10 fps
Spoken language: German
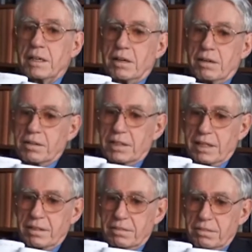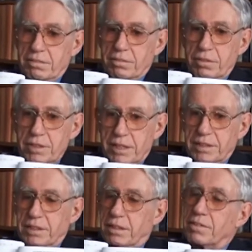Und dann wundern Sie
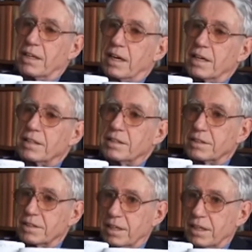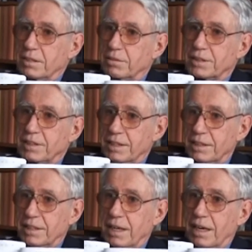sich vielleicht, dass Sie keinen Quotienten
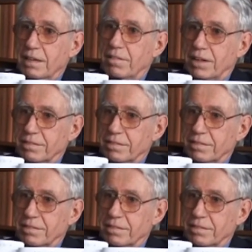der Reichweite